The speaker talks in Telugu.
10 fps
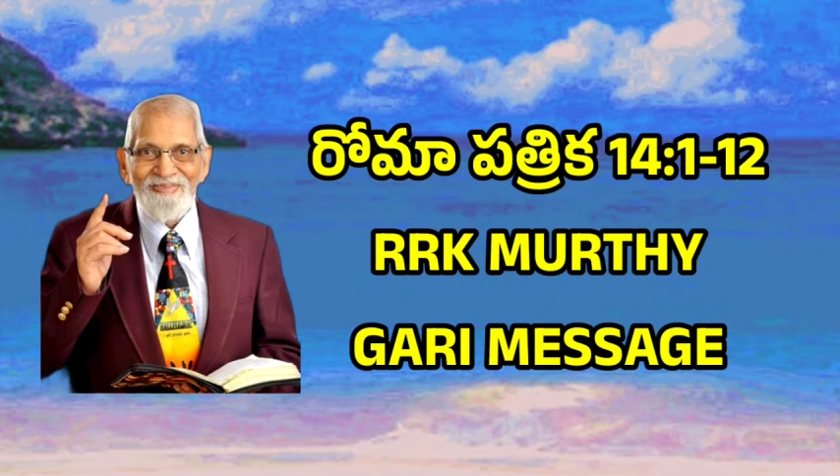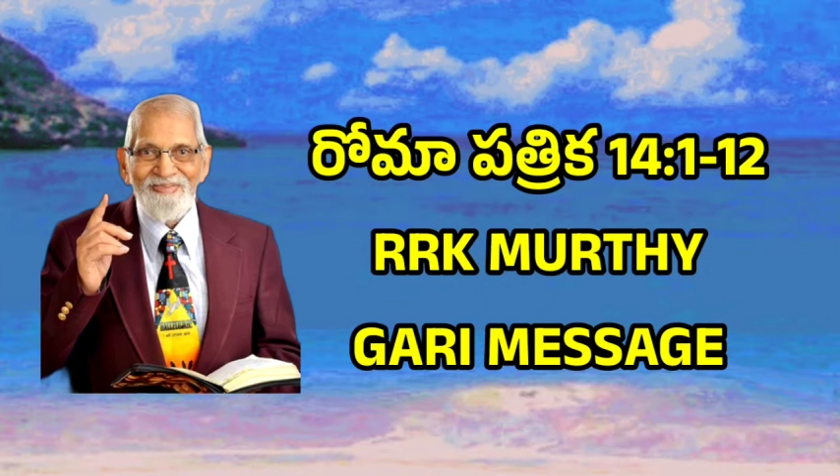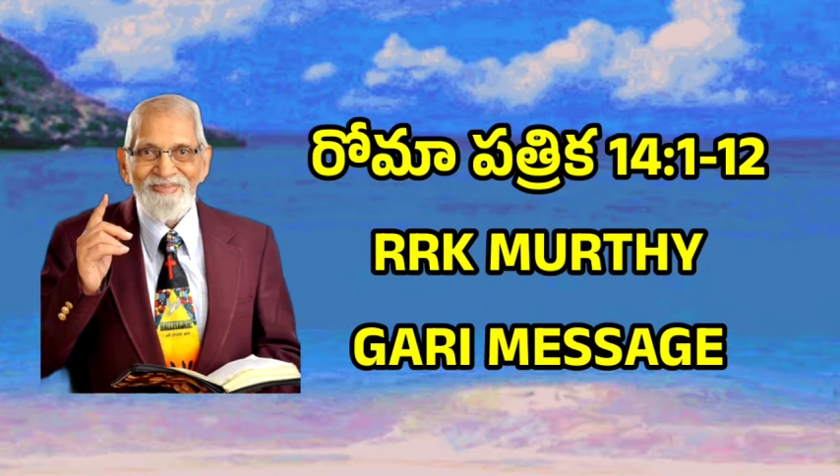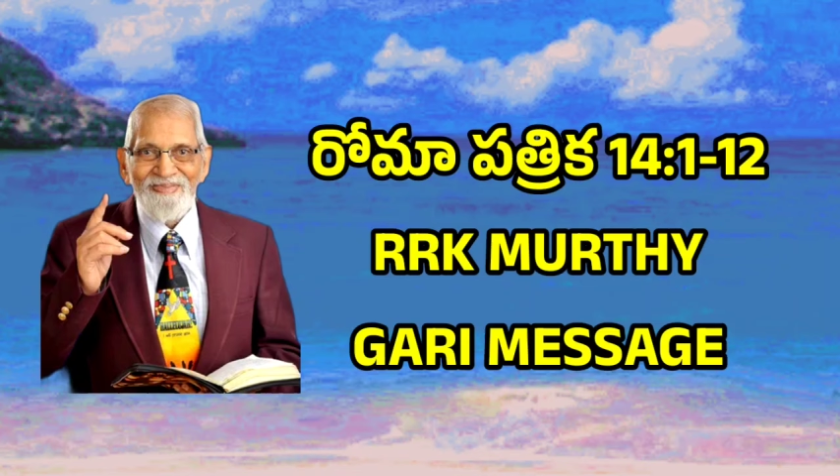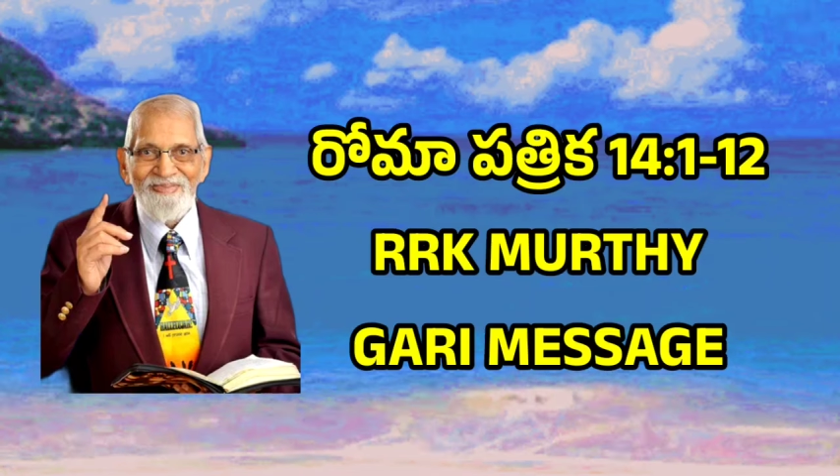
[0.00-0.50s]

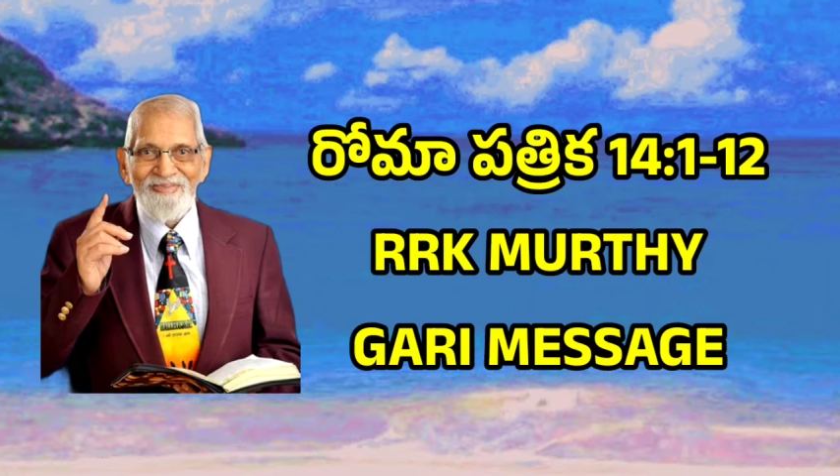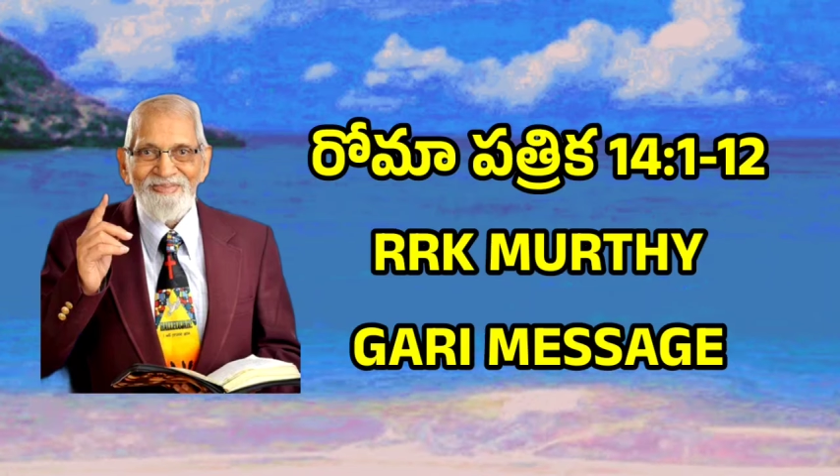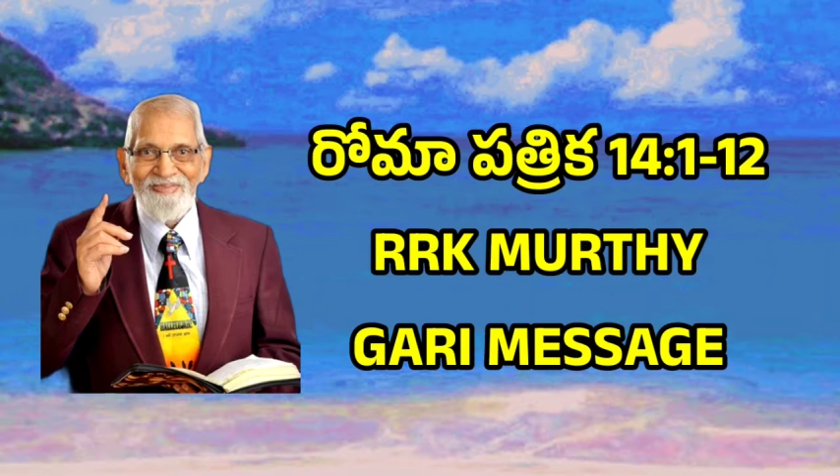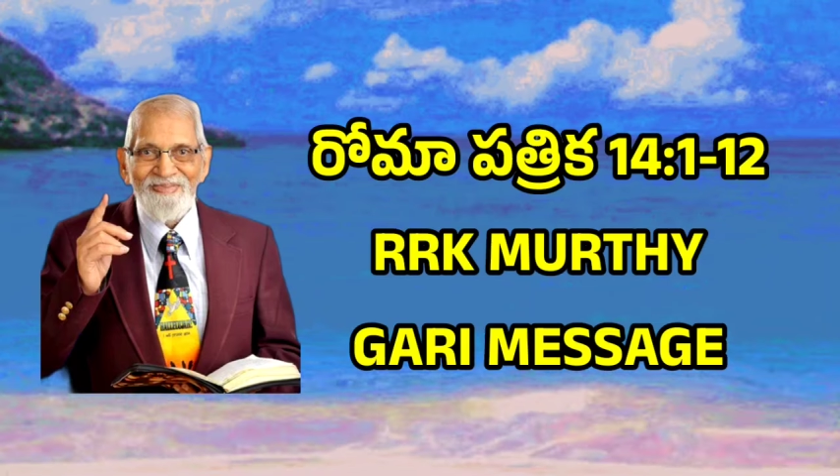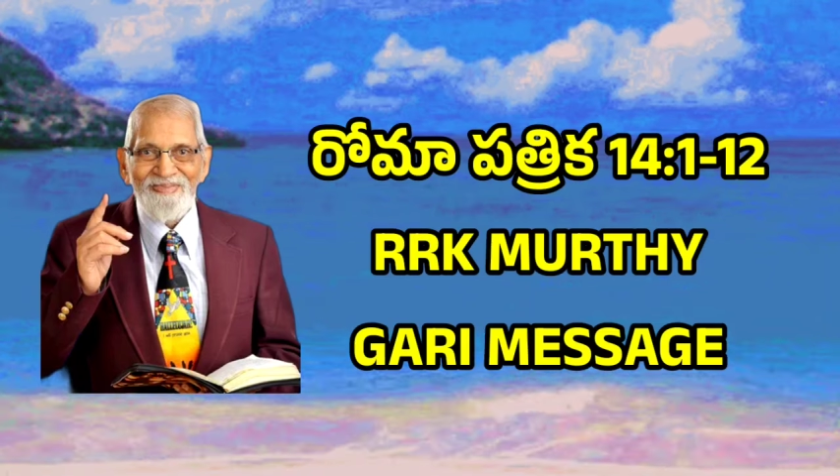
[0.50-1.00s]

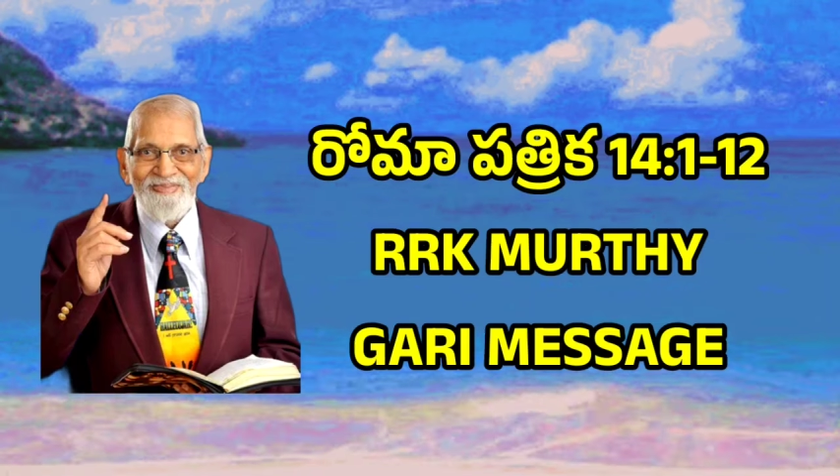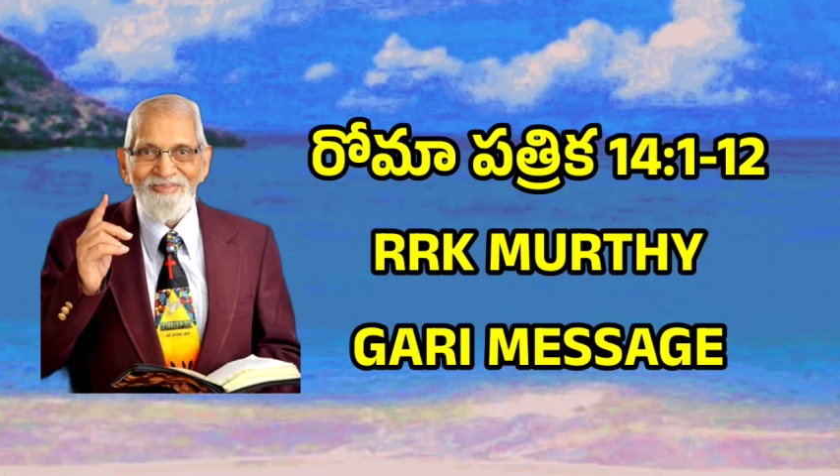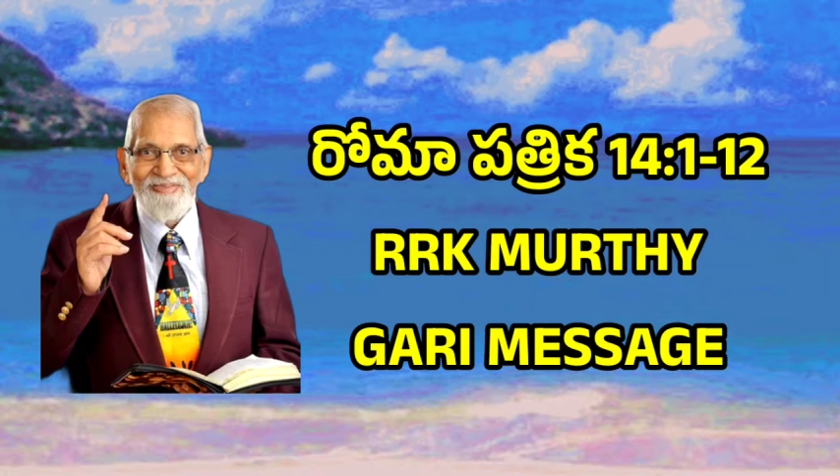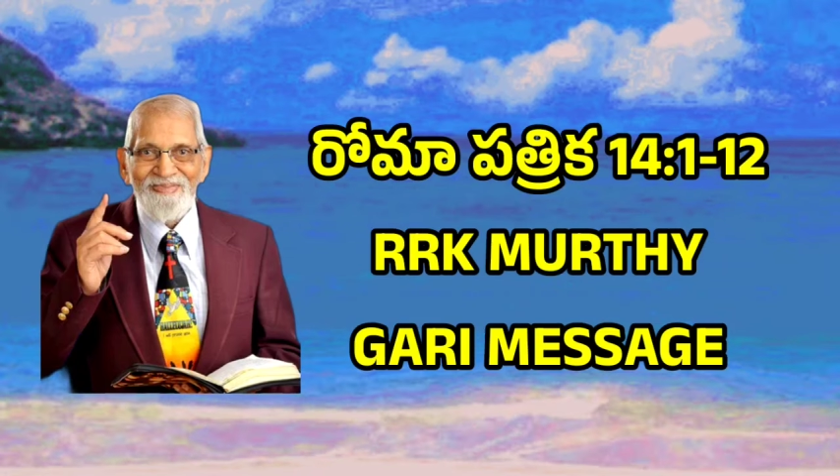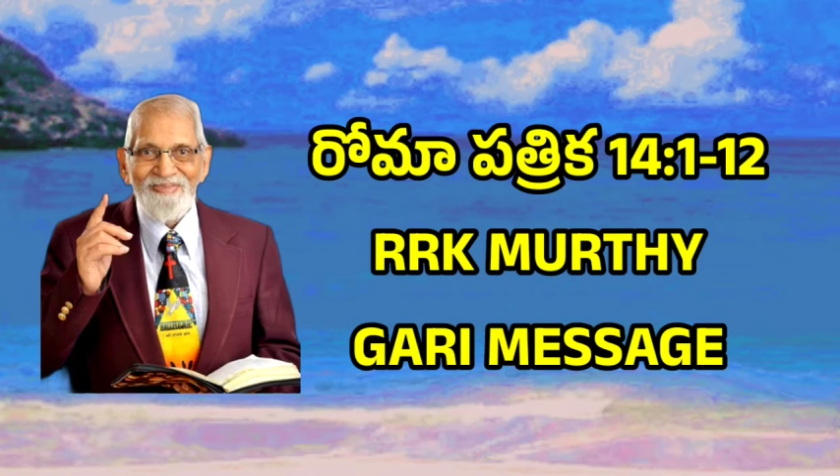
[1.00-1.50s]
పరిశుద్ధత
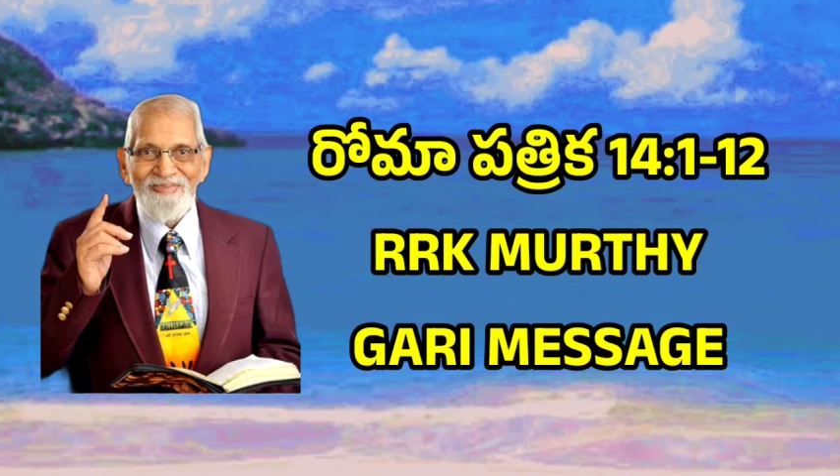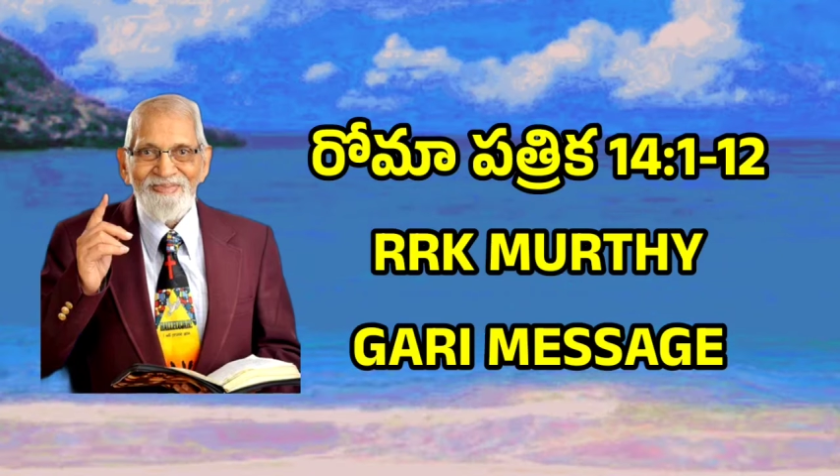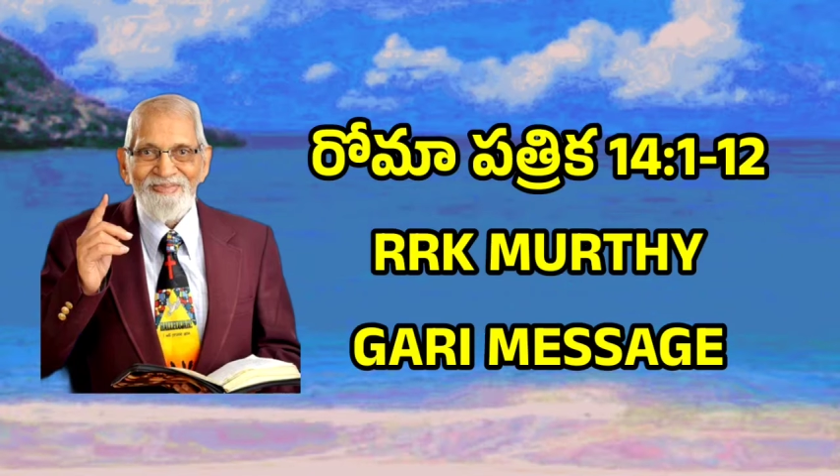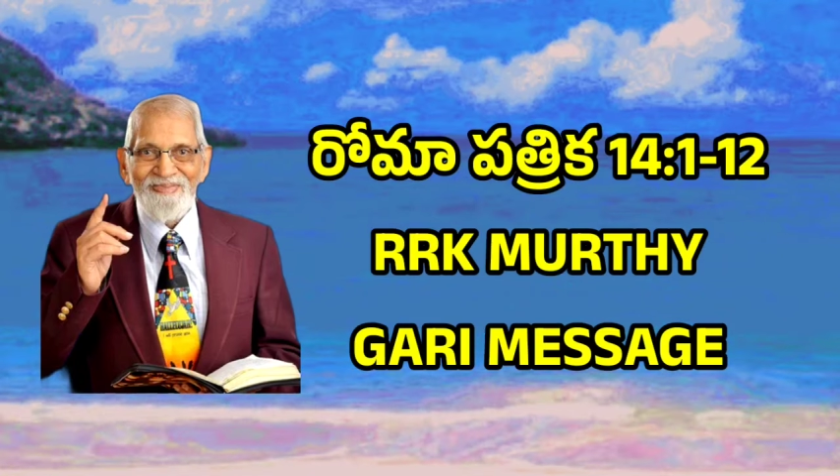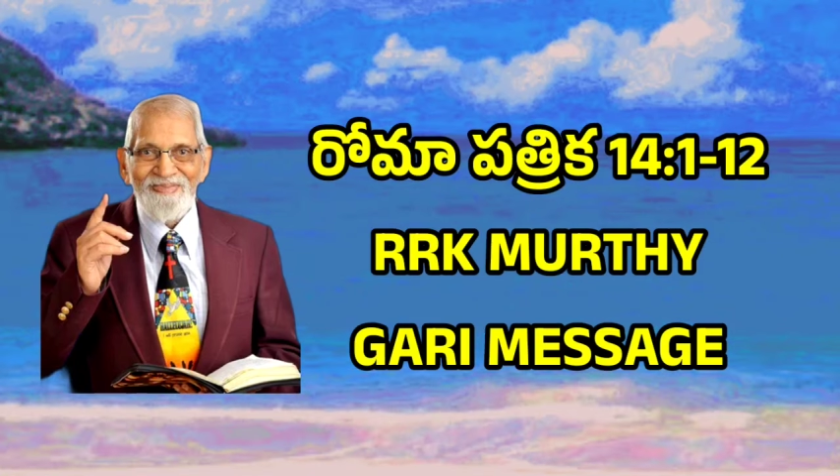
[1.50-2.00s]

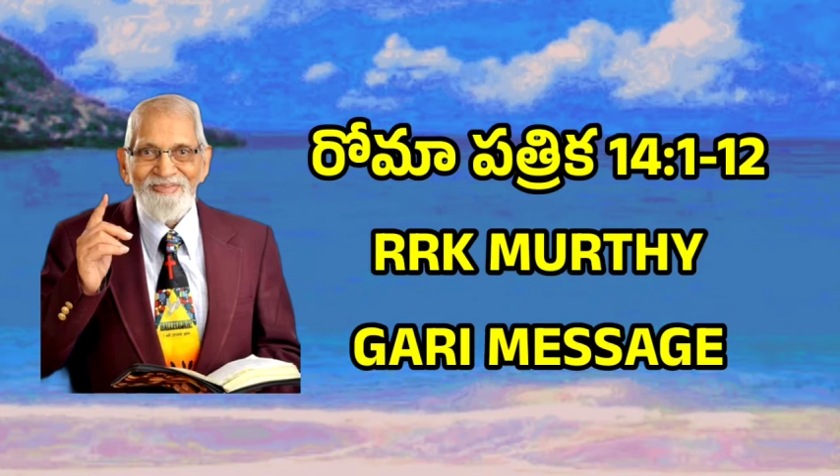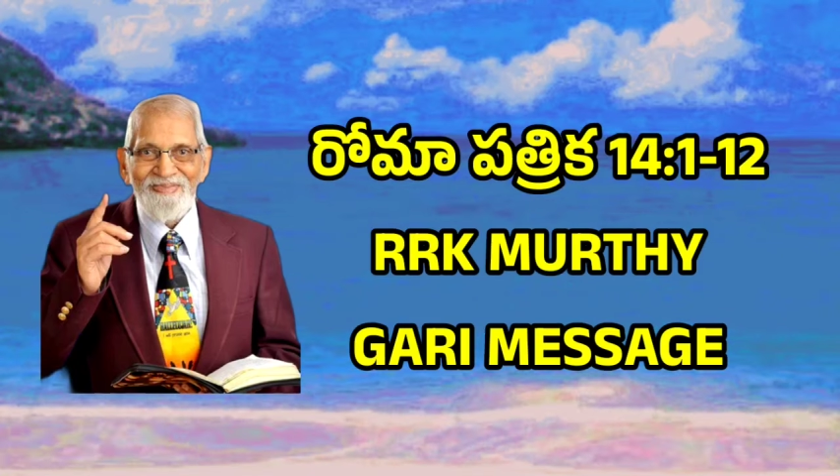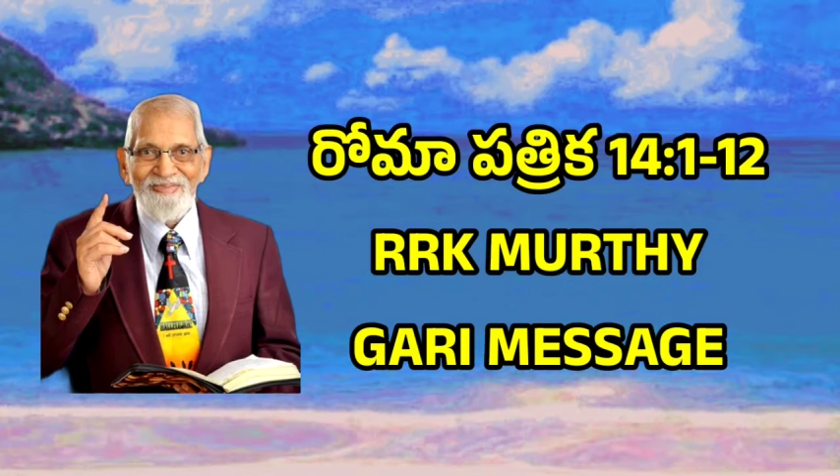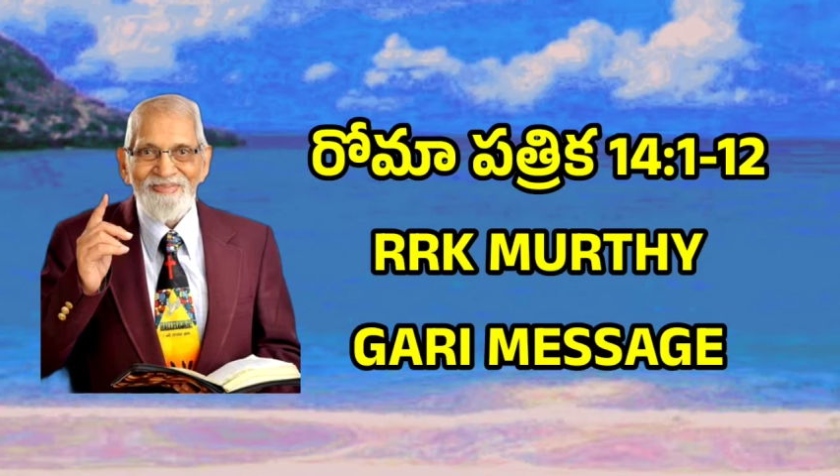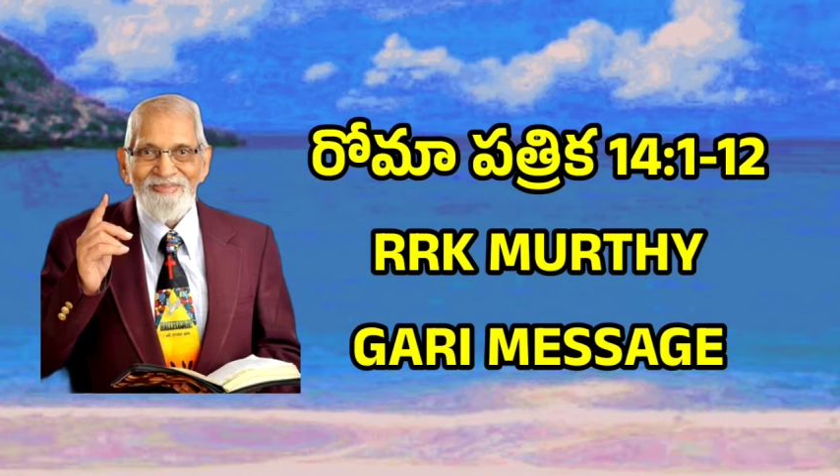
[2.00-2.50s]
వారి
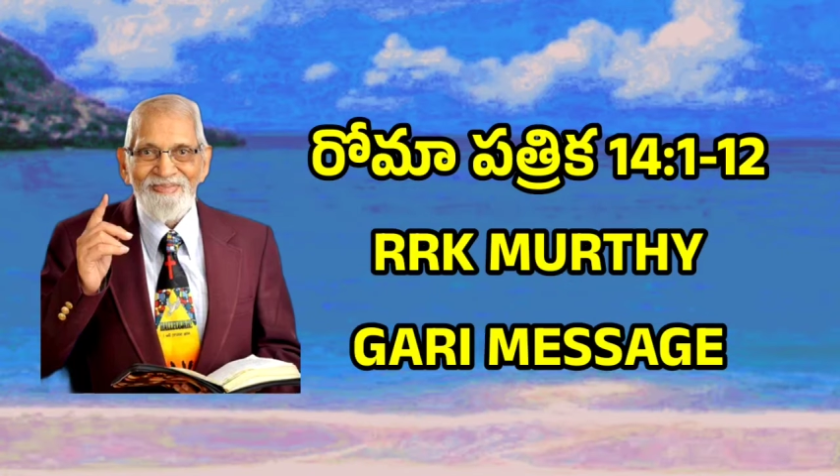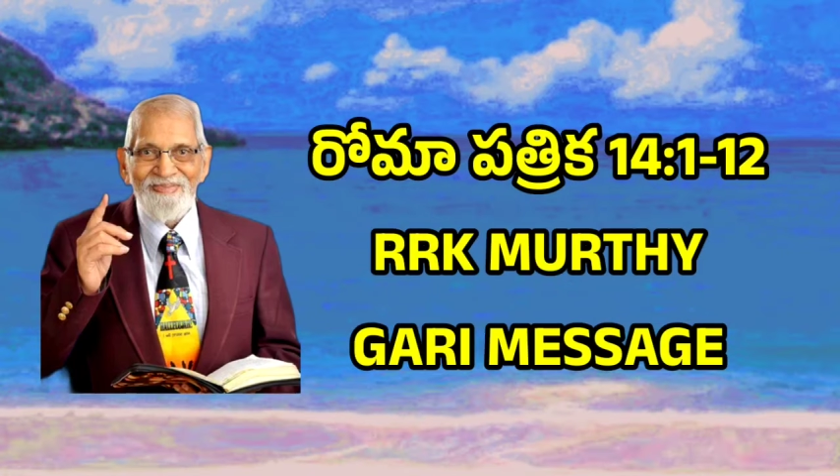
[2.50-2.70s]
మాటల్లో